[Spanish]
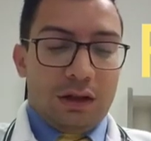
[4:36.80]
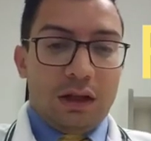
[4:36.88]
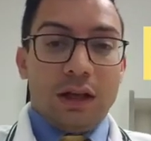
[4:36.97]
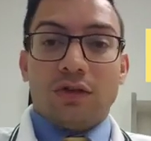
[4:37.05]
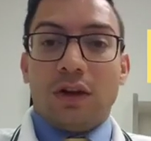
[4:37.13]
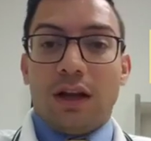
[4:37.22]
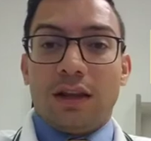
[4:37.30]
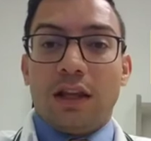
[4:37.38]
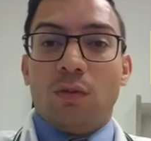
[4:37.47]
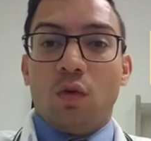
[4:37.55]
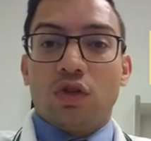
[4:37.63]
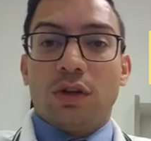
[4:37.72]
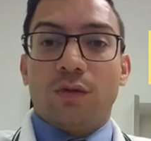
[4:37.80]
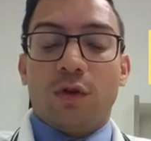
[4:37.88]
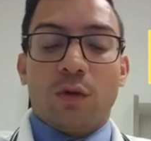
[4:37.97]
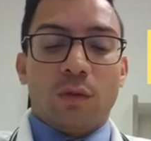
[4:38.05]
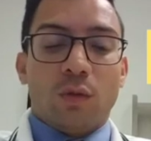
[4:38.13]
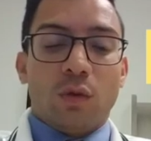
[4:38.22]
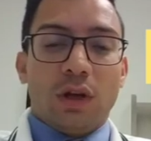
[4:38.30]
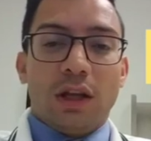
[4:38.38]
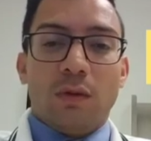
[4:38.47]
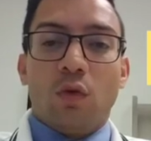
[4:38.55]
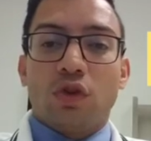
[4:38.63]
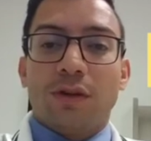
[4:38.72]
Ellas son las que tienen mucha,
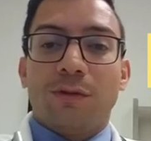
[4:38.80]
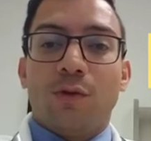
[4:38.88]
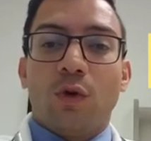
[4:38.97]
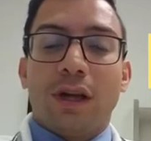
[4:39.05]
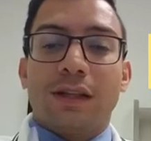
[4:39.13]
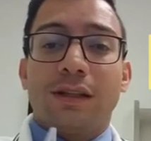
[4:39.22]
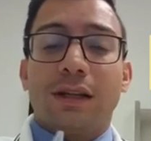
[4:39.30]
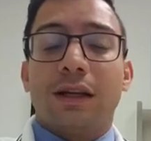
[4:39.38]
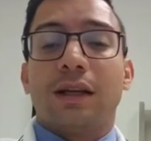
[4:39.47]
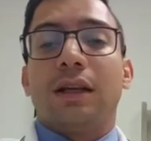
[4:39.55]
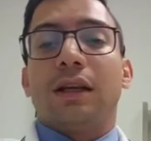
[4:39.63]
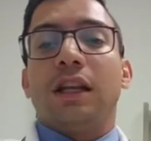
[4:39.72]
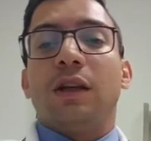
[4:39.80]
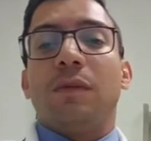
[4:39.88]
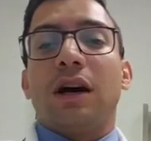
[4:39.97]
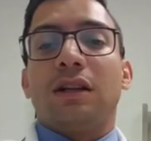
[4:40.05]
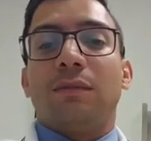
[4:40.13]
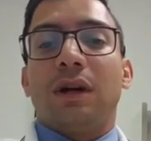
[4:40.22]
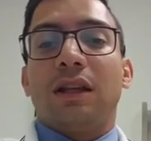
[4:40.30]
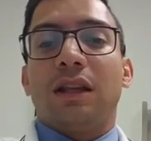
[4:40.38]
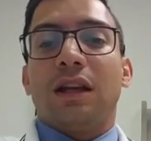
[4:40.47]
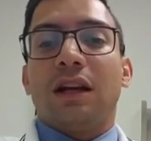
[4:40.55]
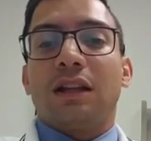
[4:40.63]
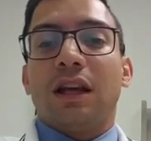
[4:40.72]
eh, mucha influencia y
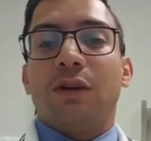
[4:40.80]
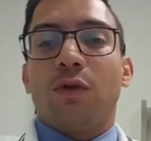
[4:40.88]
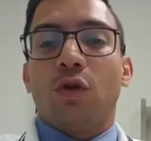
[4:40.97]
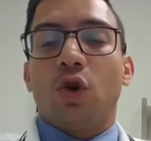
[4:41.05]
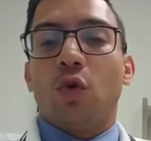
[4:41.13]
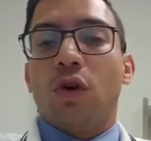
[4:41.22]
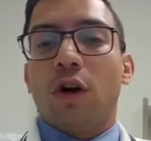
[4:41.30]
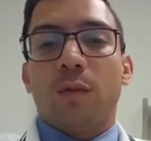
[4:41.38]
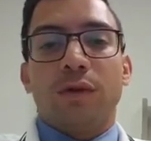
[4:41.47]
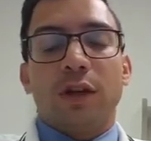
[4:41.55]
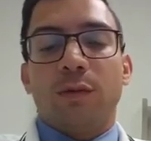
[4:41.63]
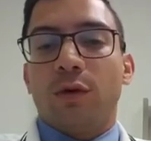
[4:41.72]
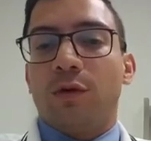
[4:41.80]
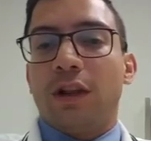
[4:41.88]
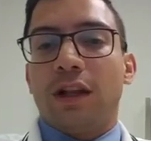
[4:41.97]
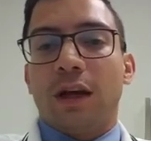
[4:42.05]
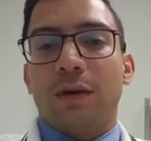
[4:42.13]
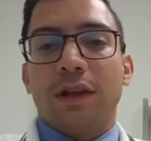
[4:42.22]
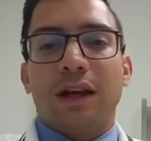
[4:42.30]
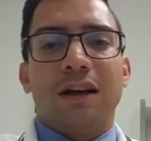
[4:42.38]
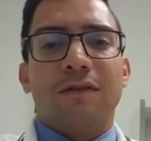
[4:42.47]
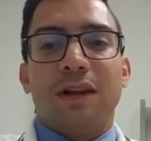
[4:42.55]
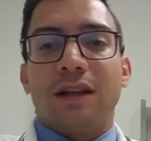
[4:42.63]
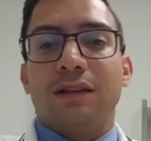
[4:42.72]
manden cartas de follow-up, tipo feliz
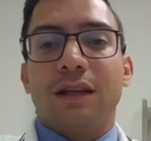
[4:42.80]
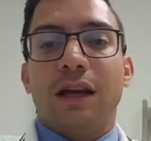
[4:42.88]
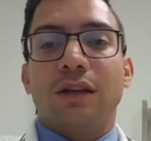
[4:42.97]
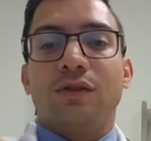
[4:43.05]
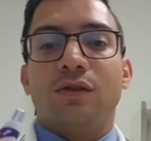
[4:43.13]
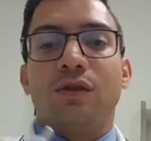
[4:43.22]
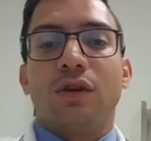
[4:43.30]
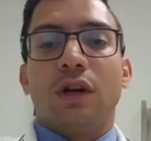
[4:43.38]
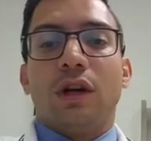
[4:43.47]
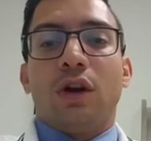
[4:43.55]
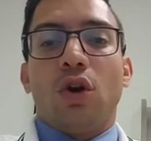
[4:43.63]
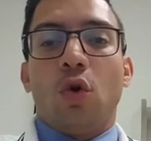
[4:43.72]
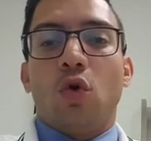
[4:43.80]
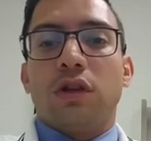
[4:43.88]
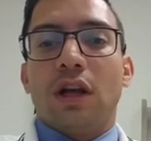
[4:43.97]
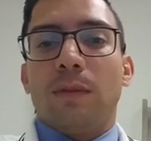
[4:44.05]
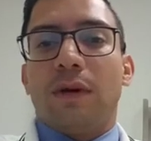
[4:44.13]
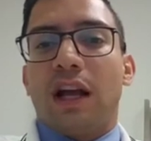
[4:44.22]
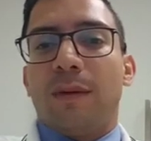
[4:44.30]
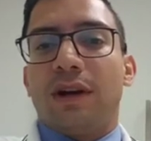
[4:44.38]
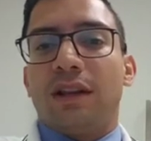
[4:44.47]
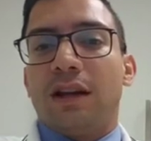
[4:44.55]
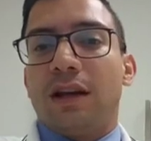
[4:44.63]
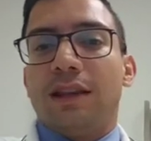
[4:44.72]
Navidad, feliz año, lo que ustedes le parezca
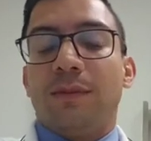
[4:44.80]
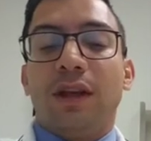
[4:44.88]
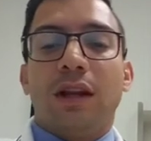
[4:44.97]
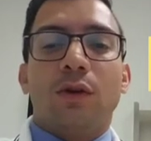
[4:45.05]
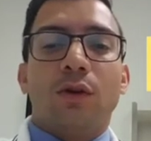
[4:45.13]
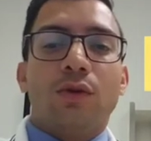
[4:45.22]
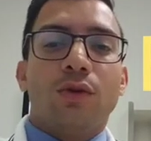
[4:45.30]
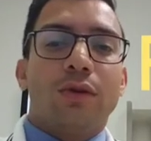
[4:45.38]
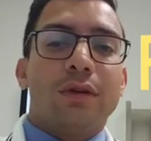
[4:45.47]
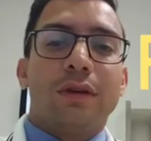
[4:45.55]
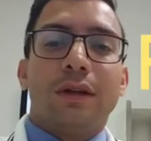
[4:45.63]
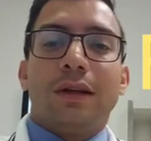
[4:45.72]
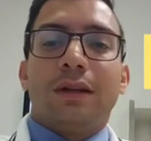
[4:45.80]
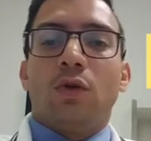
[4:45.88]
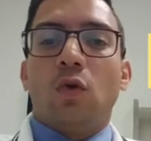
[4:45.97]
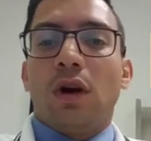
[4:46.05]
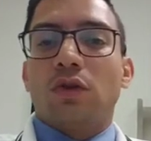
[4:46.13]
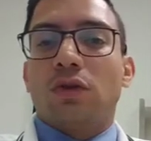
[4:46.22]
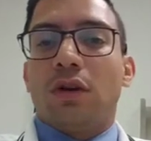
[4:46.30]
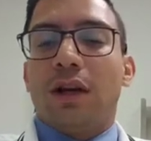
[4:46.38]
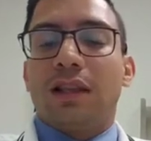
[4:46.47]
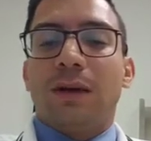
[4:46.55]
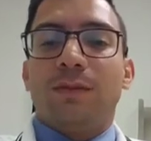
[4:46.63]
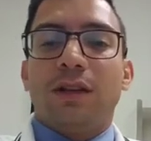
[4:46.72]
pertinente. Mire, doctor, tuve el resultado
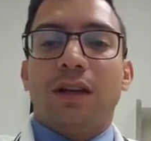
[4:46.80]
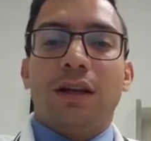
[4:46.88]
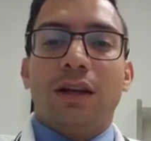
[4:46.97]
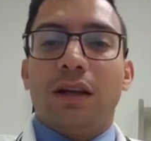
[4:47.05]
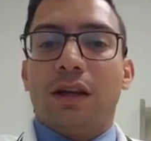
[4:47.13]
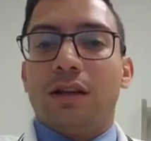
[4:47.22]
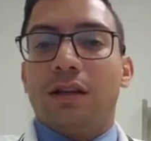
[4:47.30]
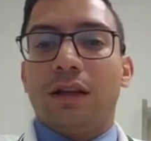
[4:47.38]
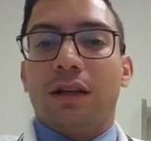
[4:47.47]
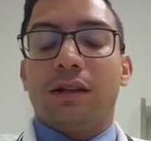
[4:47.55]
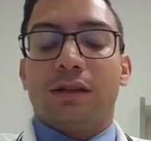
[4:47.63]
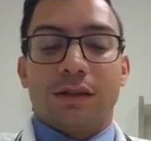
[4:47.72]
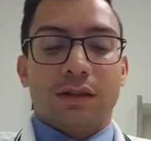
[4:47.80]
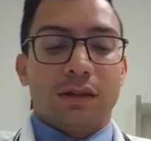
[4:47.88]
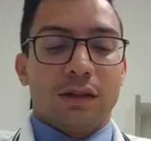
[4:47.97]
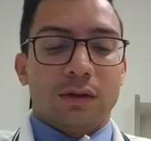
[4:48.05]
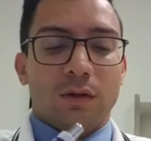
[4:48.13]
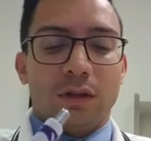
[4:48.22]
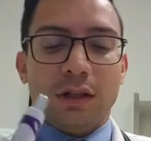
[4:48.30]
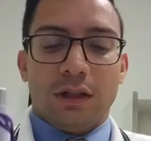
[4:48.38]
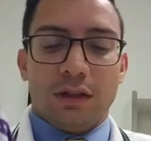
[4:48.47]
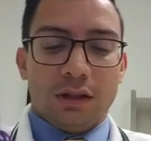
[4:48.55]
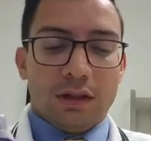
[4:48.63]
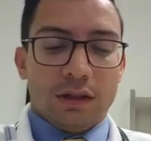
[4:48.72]
del step 3, este es, ¿ok?